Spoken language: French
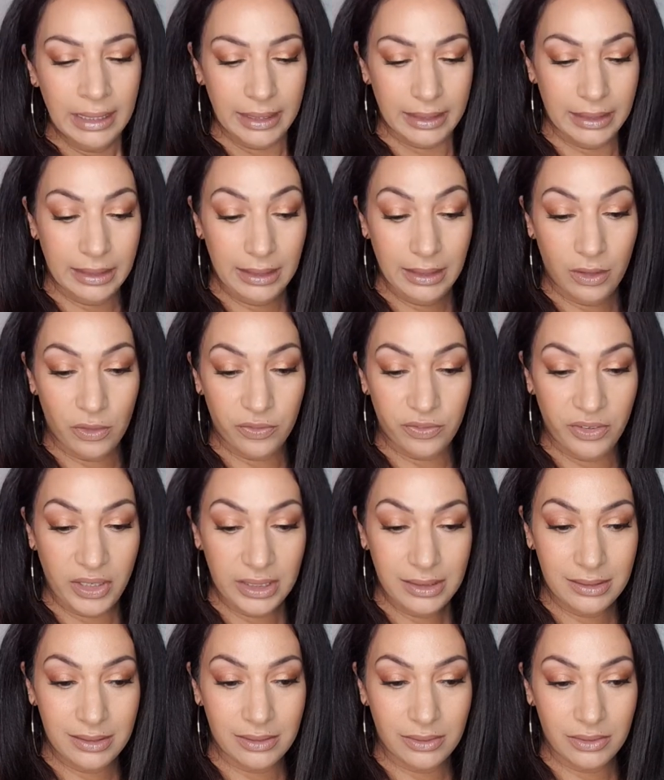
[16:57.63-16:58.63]
Et en
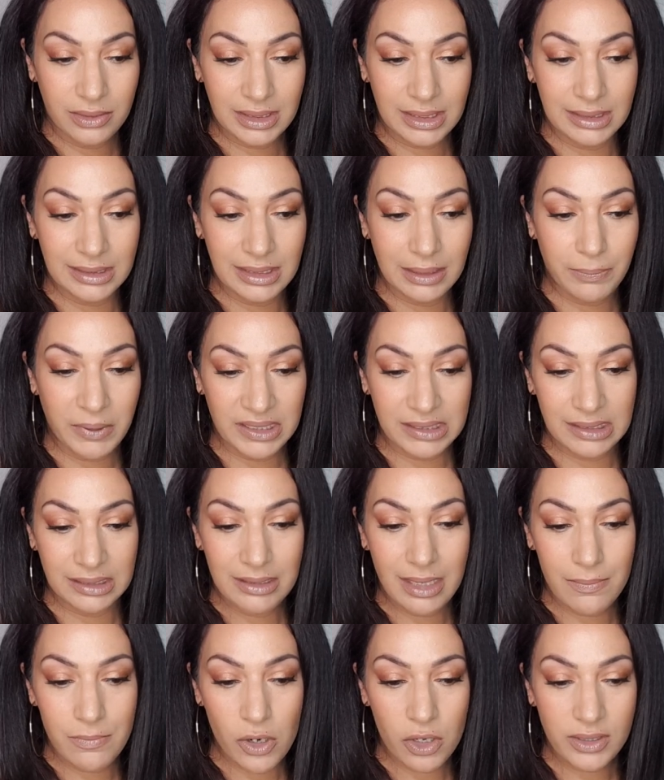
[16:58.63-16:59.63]
fait, ce qui s'est passé
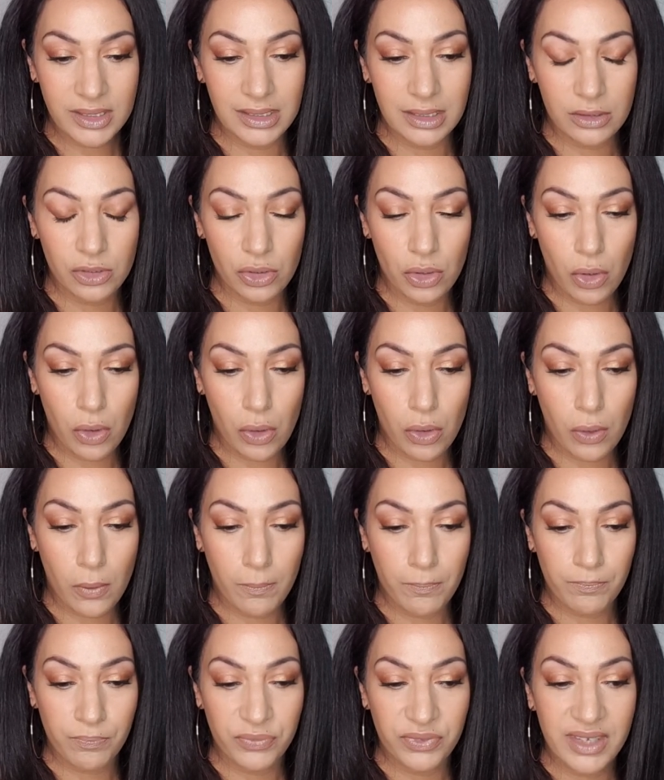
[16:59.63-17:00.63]
d'abord, c'est
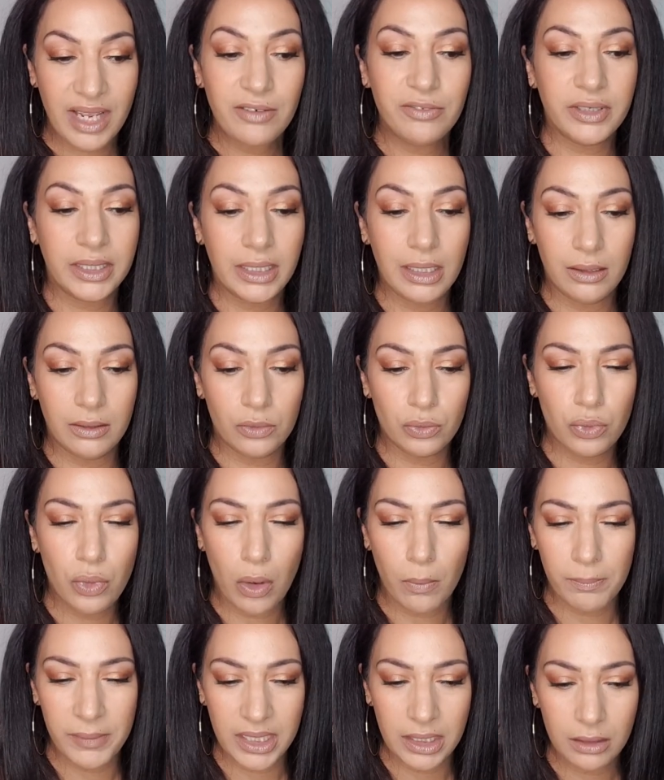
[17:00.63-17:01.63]
qu'en avril ou
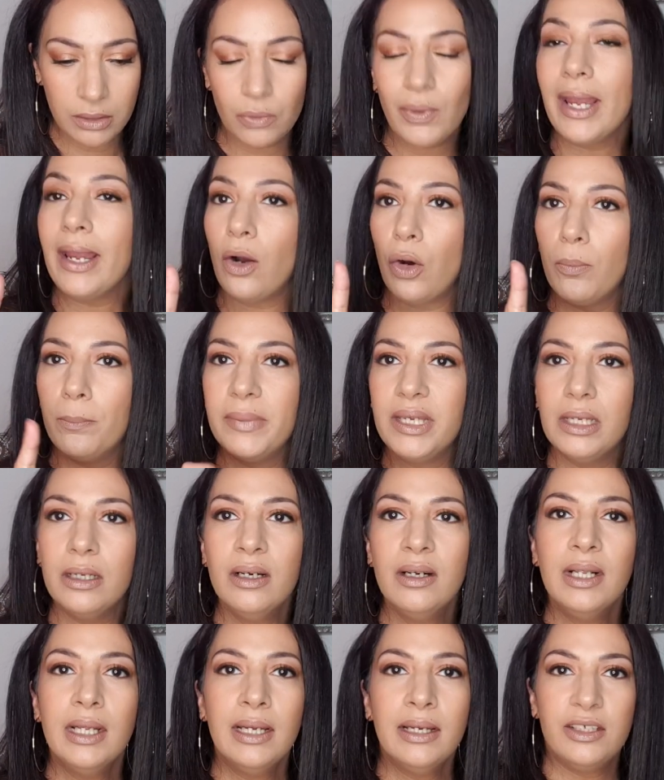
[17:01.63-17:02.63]
en mai, ouais, en mai,
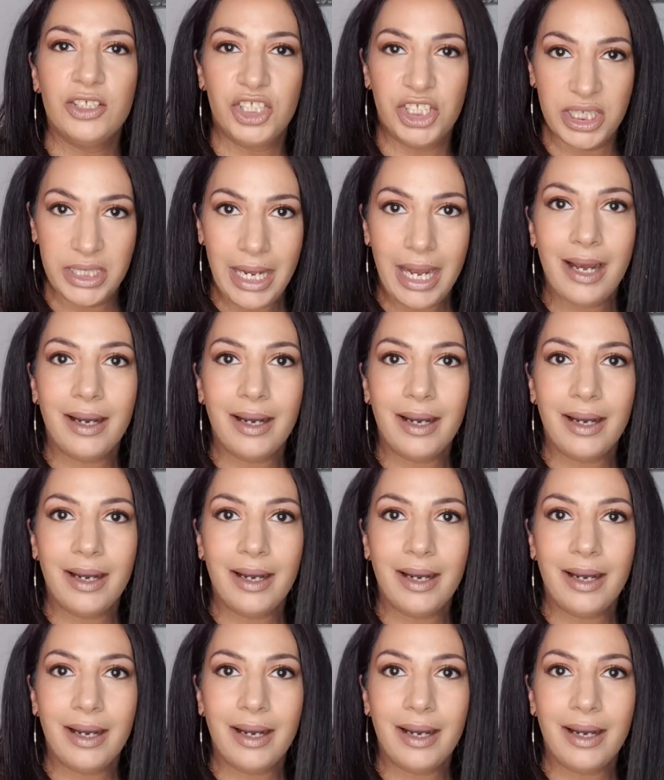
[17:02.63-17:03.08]
j'ai